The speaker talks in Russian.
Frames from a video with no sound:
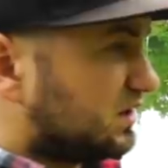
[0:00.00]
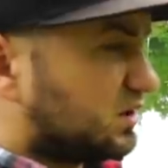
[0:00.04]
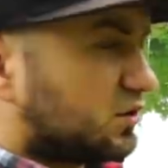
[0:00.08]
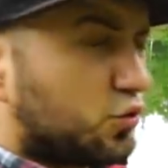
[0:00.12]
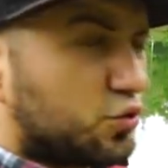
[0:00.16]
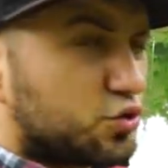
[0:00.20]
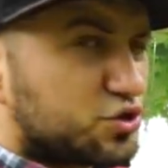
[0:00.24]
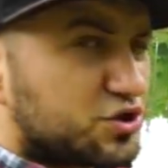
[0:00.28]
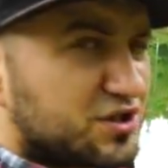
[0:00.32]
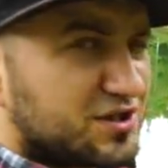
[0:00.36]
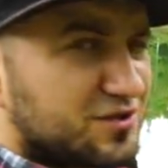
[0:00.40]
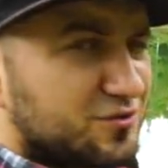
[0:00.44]
Их
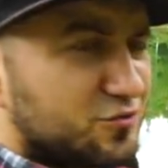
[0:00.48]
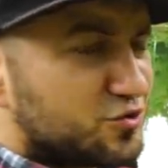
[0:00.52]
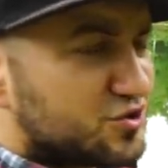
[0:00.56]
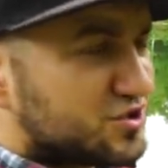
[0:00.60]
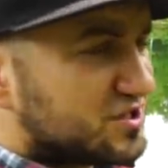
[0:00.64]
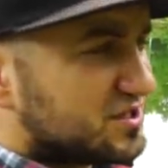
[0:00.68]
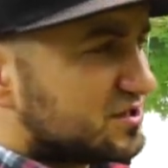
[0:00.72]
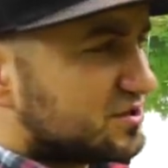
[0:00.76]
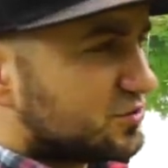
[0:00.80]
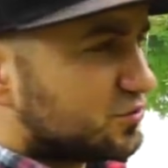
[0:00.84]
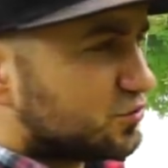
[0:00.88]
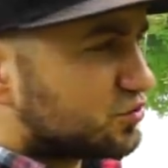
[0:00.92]
кушать
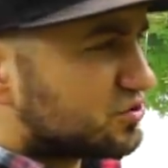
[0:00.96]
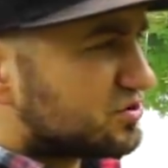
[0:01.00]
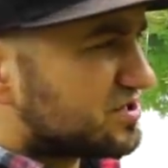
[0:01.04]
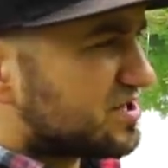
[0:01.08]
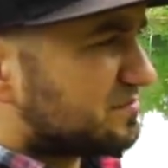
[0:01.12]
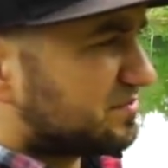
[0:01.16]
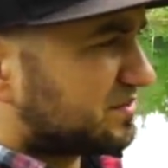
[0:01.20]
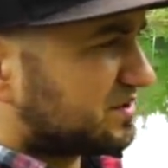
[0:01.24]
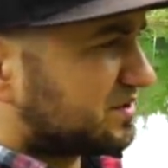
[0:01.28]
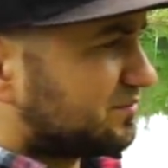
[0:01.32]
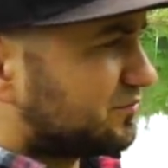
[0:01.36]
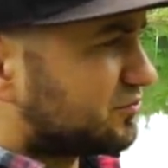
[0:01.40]
лучше не
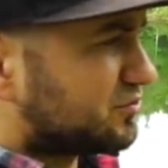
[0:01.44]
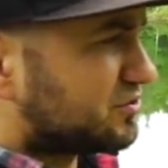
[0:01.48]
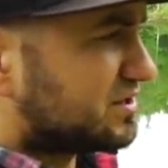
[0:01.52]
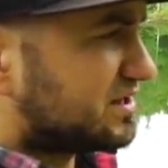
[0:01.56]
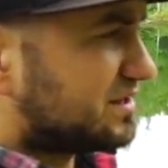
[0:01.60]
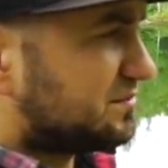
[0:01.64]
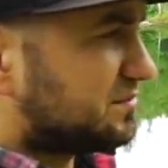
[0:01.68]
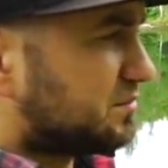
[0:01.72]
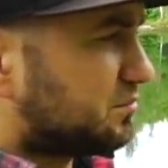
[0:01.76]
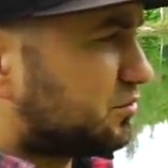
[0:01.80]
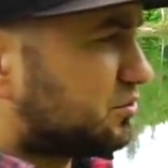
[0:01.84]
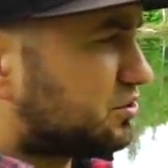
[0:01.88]
нужно, потому
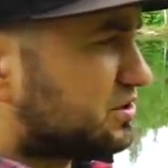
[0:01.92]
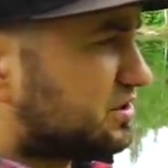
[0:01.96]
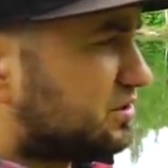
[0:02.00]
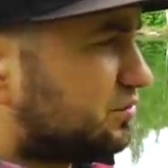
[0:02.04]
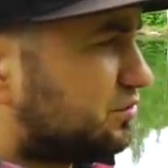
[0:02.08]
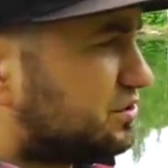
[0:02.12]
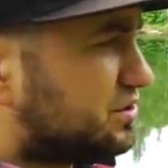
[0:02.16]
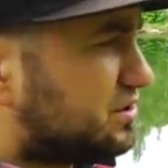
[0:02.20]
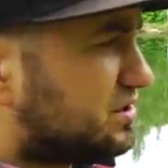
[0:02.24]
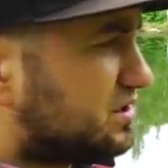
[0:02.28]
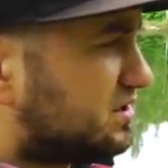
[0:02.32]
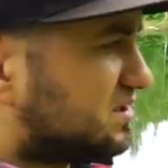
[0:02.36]
что ими можно
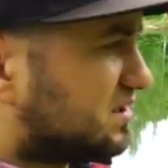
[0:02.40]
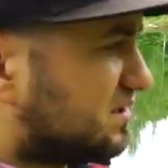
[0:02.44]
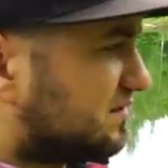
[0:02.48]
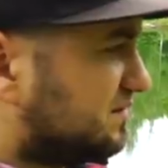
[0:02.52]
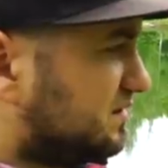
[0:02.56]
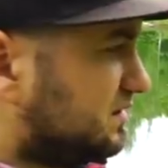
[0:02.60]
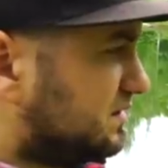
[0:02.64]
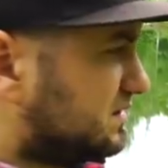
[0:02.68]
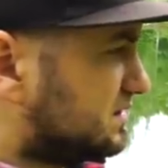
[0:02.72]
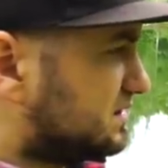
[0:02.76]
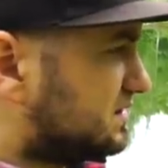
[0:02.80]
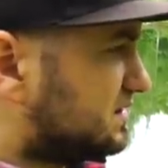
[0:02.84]
очень
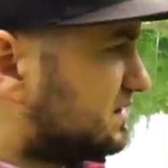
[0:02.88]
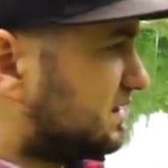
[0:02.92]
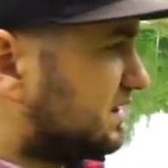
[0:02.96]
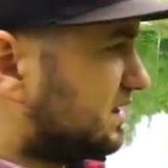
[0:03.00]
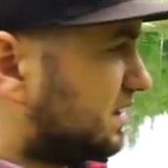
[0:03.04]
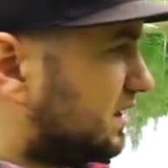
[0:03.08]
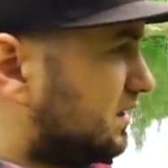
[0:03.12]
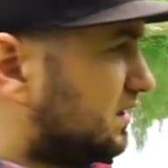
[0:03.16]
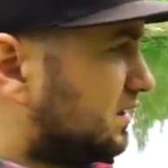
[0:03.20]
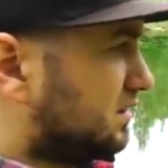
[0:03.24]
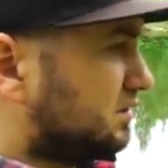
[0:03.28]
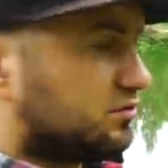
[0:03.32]
отравиться
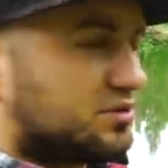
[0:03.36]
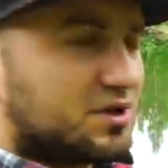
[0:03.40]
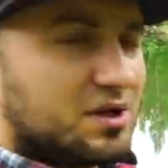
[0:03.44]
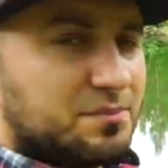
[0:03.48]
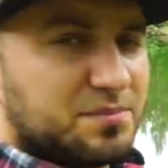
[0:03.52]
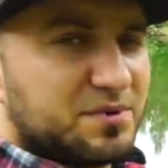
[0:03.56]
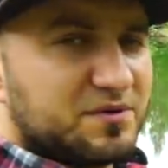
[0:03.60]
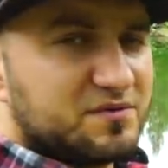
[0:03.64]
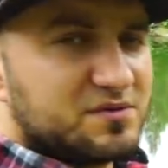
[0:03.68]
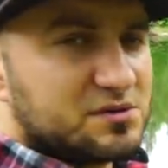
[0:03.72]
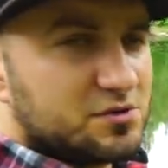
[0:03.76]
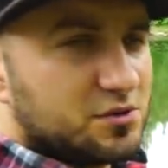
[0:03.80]
сильно. Но ну,
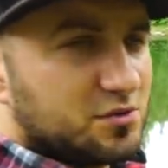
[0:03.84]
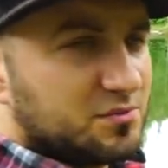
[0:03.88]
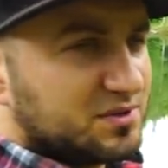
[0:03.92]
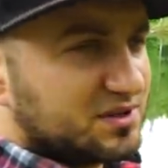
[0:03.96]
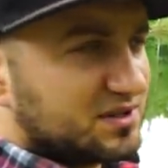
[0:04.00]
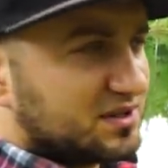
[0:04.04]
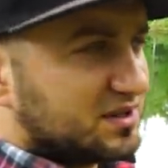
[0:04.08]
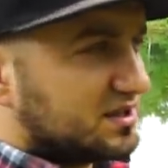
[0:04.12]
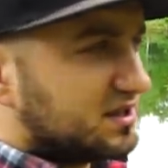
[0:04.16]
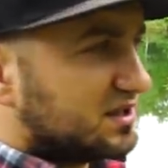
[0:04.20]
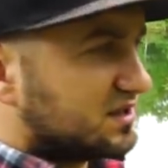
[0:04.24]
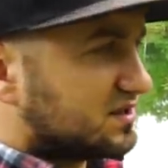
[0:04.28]
нам повезло, мы
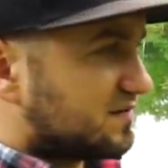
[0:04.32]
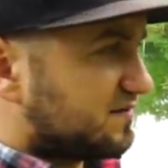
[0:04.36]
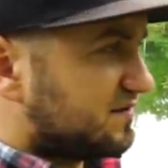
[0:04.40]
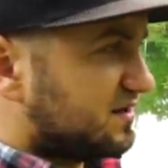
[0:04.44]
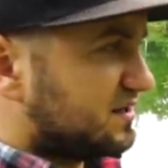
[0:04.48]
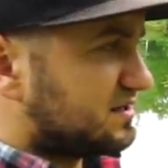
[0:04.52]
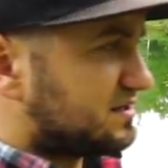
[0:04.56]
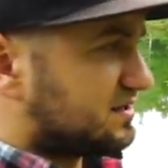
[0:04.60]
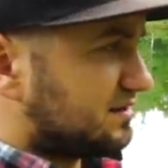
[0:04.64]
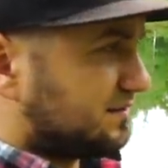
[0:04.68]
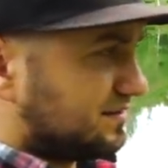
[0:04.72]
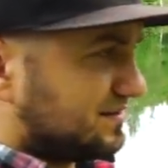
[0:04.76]
тогда не
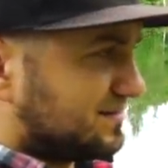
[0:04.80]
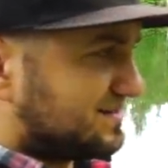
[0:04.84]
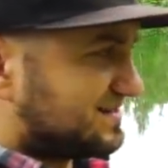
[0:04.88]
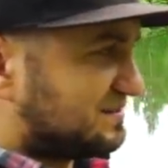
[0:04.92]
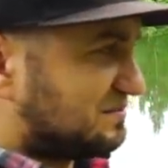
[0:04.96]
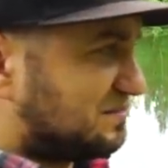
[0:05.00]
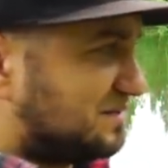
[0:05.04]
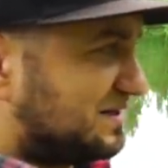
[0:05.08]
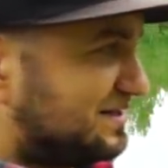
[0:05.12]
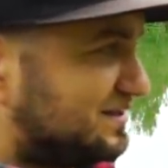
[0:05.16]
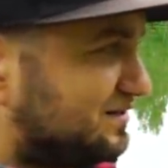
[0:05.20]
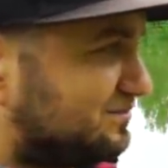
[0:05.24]
отравились, я тогда
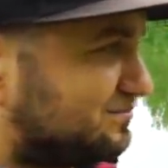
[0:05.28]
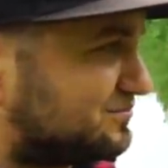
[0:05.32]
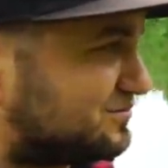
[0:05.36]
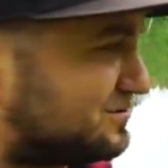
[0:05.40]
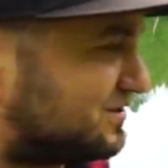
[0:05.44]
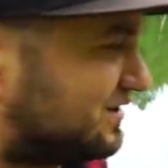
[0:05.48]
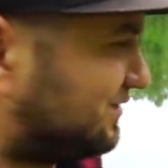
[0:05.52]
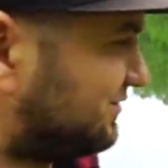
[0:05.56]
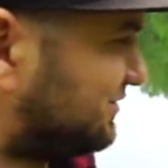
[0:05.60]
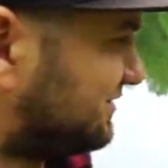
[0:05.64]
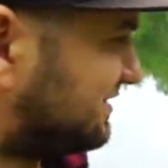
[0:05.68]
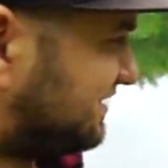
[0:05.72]
заболел, потому
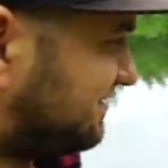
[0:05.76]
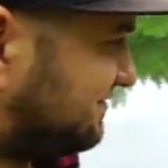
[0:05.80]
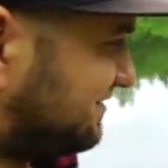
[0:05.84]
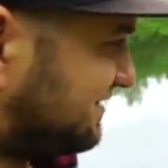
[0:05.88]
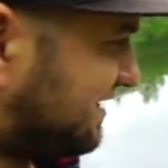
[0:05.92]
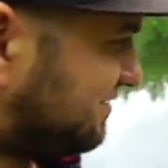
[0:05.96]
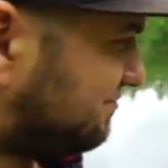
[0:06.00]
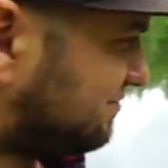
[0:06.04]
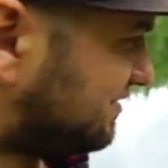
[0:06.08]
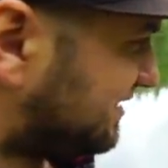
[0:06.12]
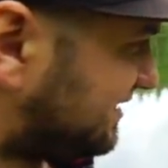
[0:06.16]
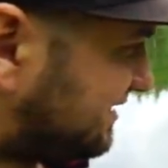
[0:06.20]
что холодная
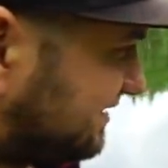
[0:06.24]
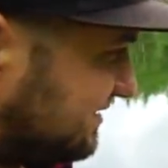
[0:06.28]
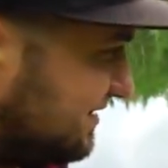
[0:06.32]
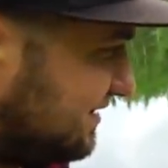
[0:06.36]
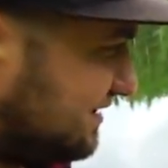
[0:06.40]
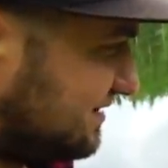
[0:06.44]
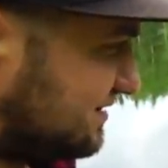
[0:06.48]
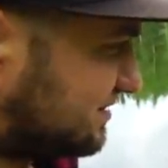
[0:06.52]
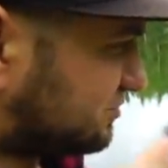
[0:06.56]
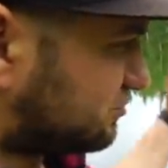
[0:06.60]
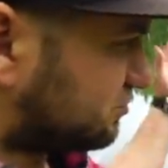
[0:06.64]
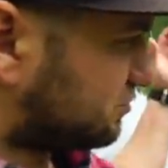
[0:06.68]
вода была, я
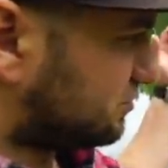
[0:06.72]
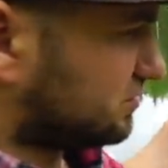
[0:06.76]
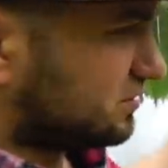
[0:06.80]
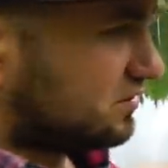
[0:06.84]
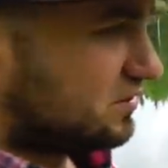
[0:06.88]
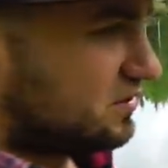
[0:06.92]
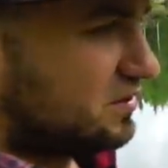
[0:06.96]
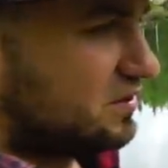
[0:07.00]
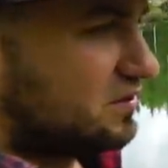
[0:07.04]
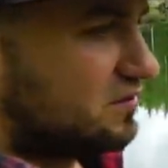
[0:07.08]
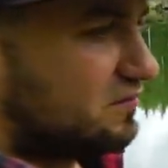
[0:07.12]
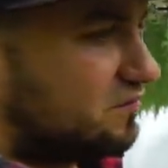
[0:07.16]
тогда зашел
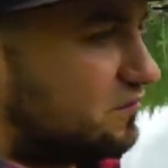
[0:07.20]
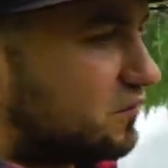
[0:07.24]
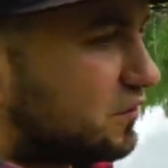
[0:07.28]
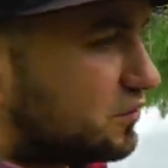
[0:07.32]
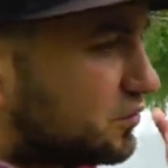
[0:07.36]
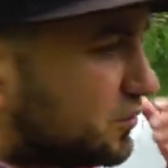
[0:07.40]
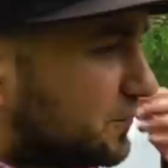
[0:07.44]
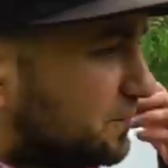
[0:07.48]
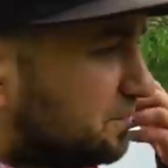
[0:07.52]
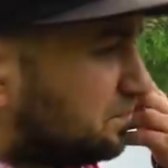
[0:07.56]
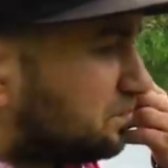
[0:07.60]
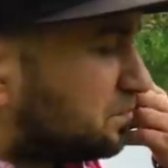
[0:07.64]
в
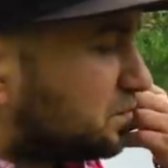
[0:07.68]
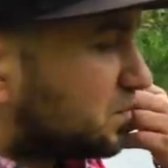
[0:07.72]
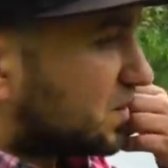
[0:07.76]
воду.